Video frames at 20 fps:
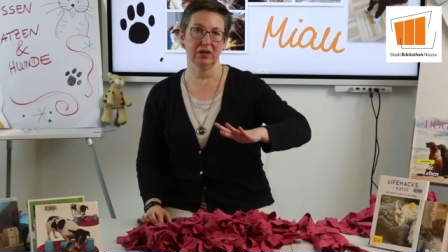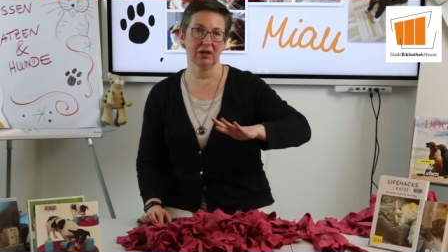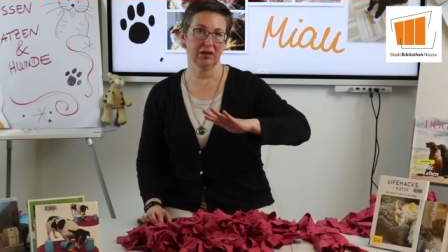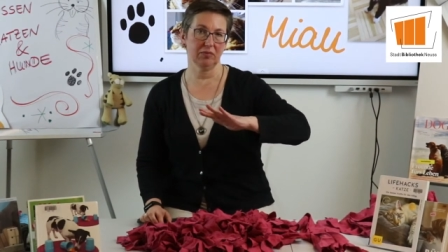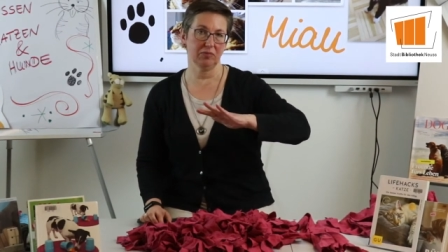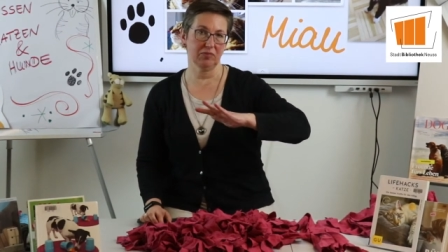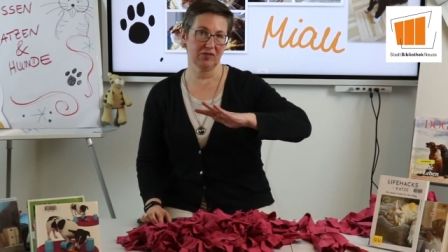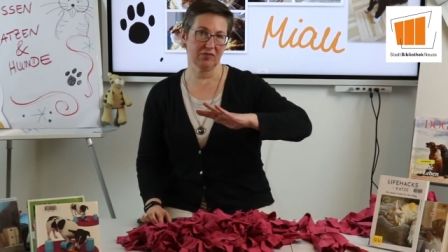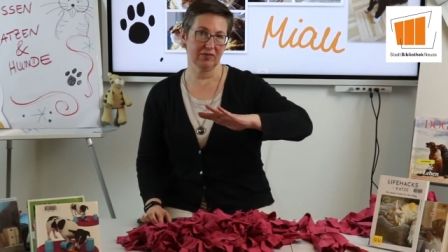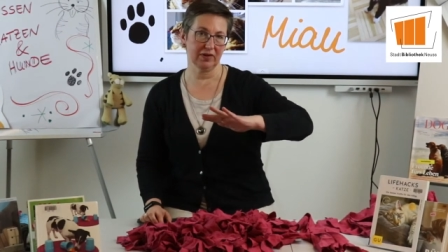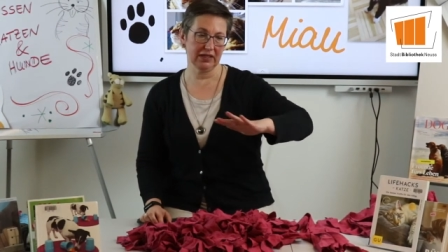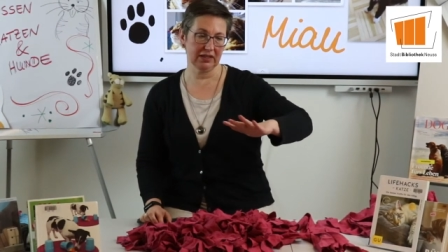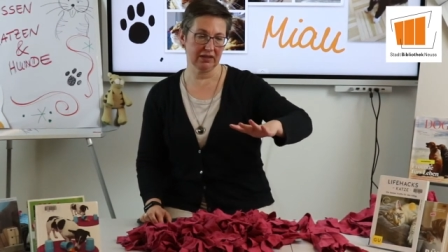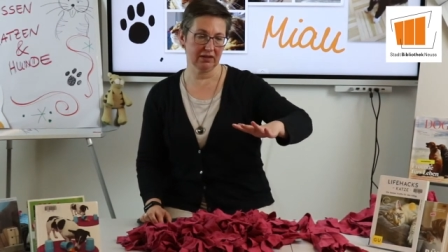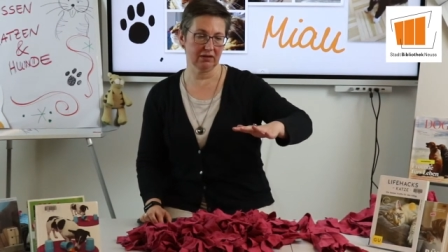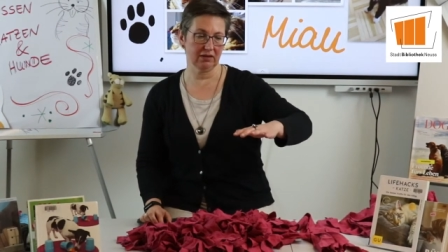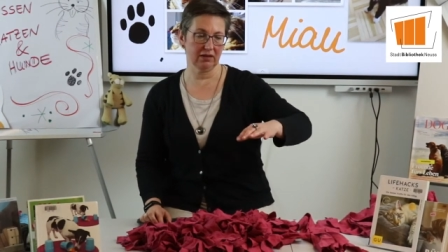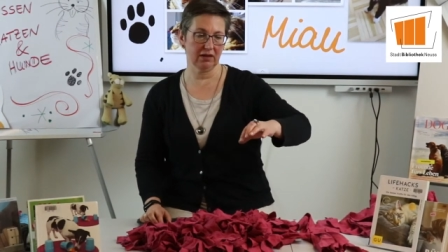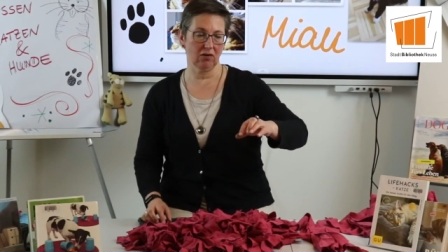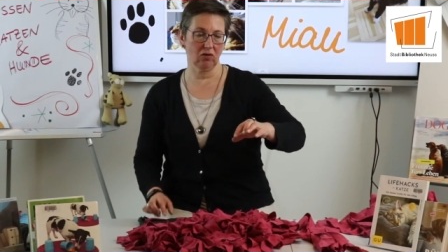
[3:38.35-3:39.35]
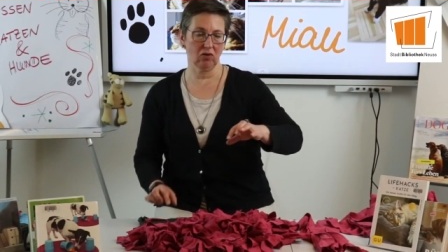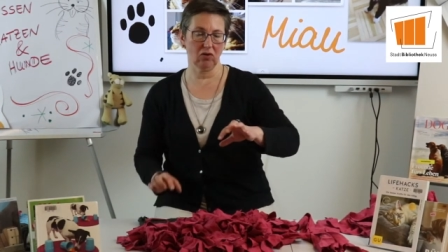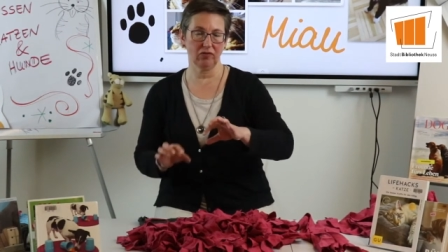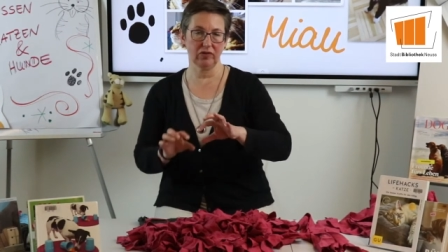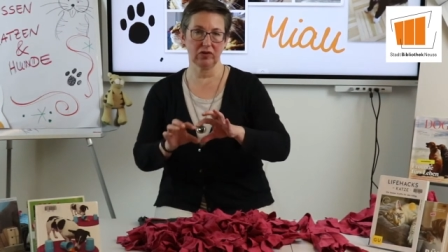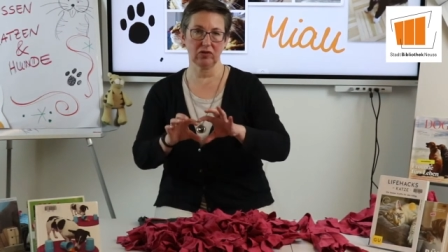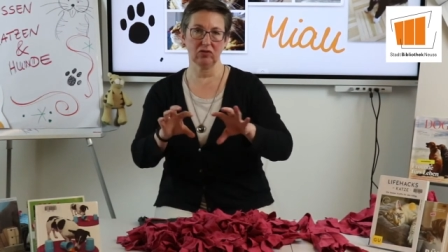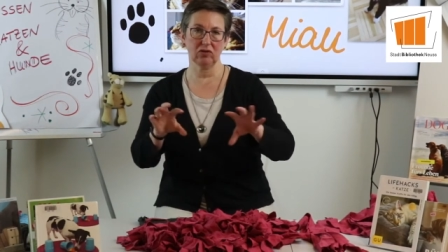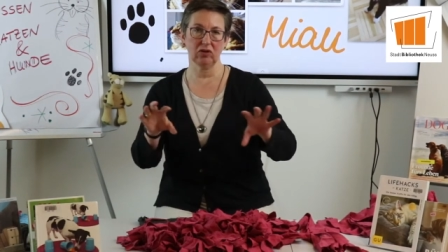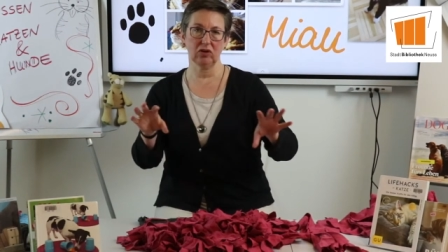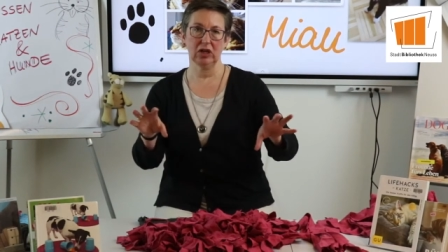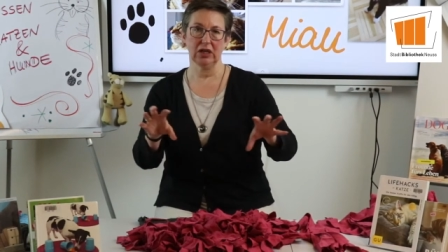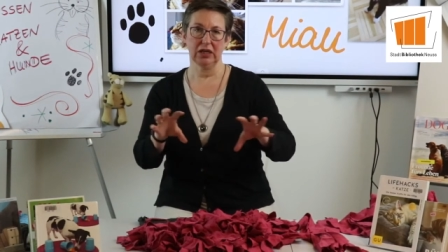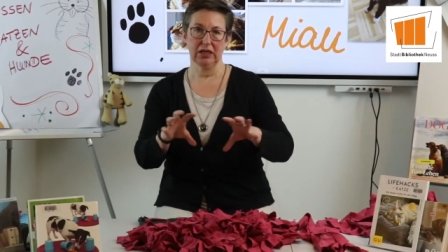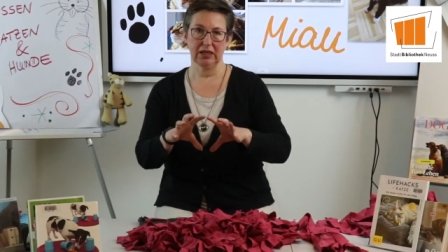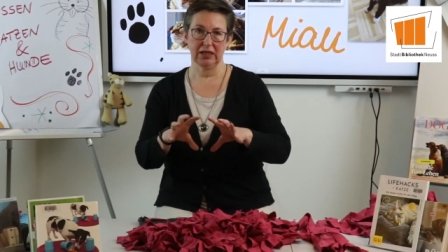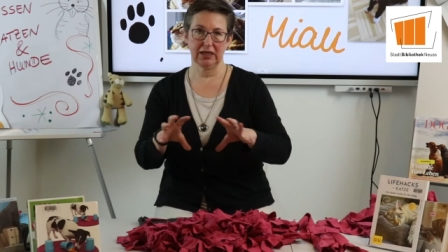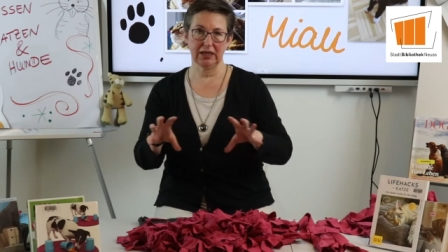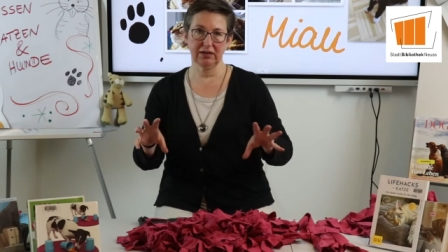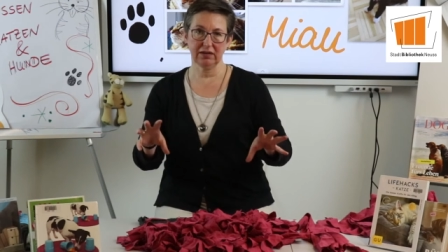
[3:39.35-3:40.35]
Da gibt es welche, die auch wie so ein
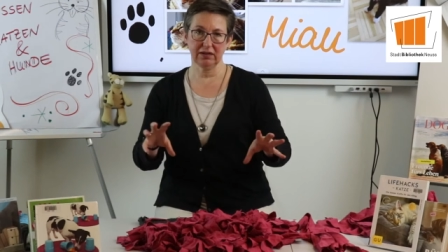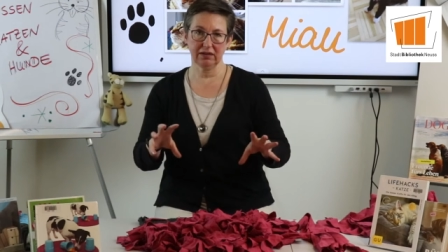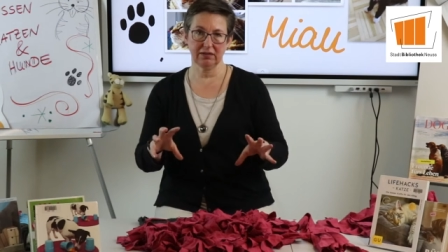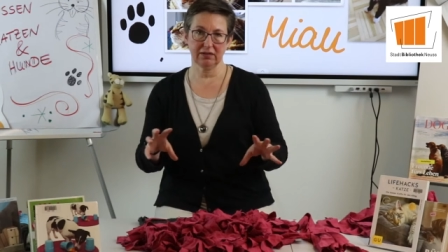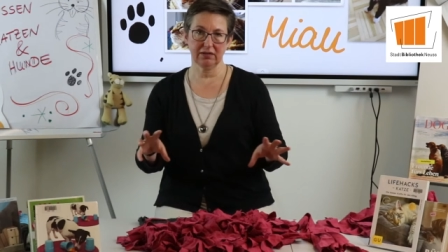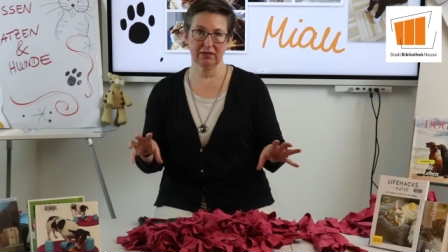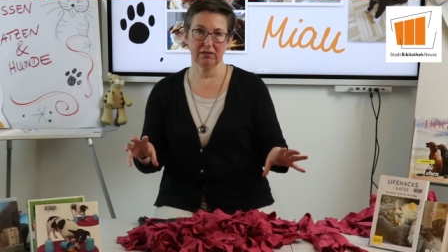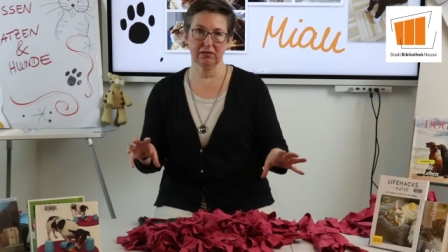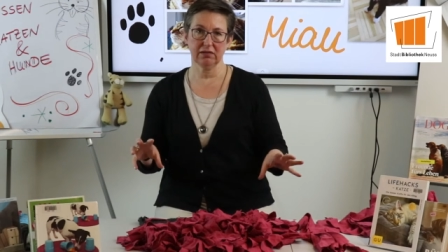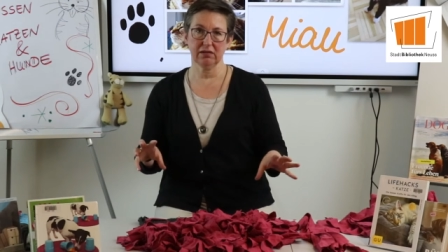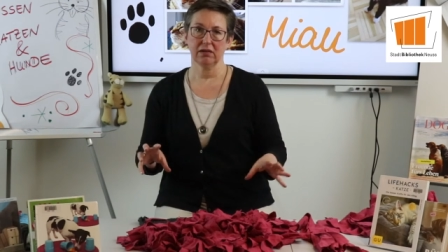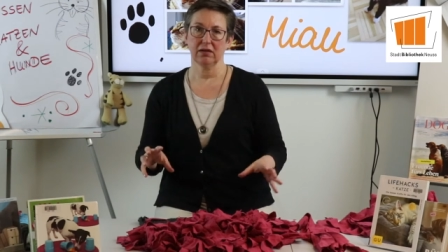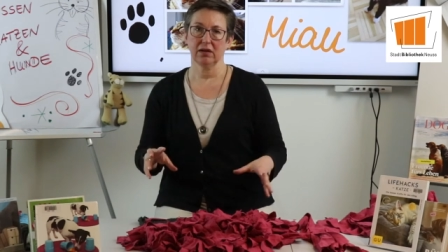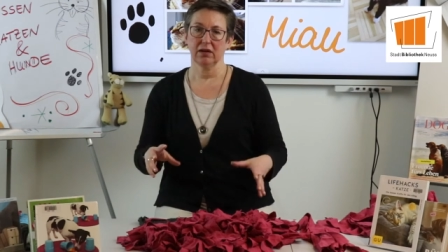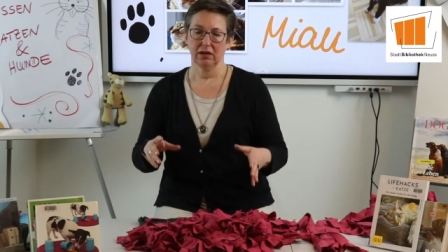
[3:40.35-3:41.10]
Gitter sind.